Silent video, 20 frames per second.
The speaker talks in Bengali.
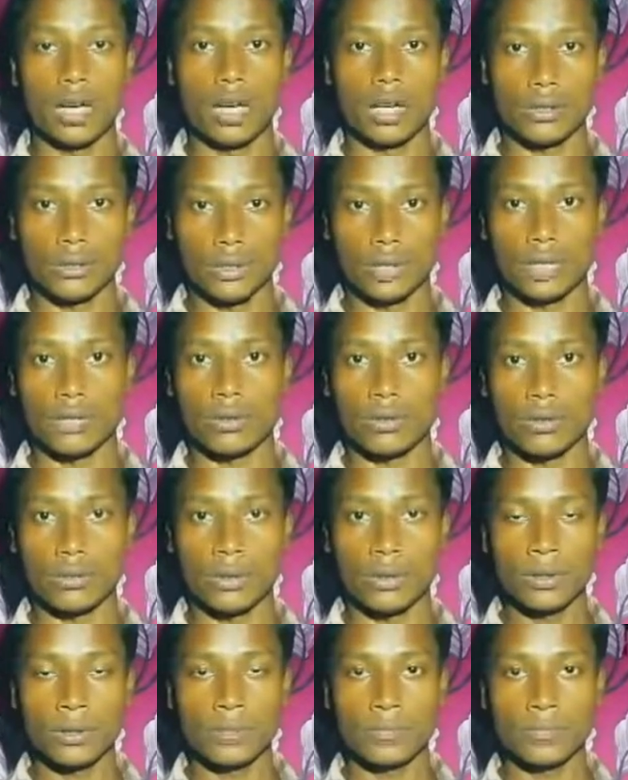আলোচনা করব
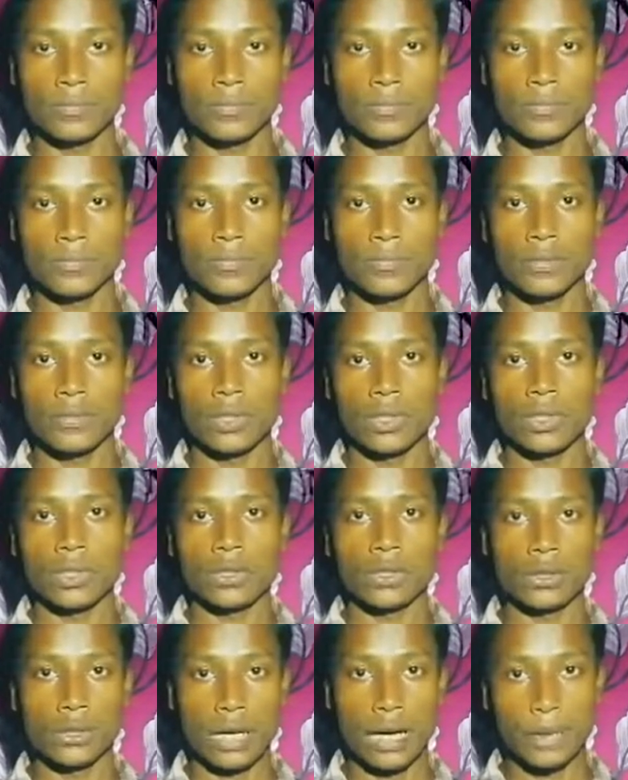
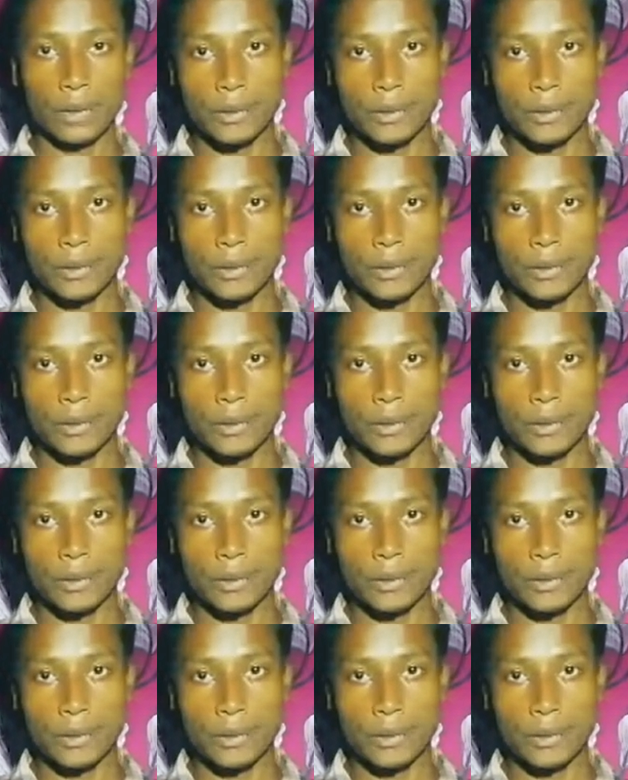তো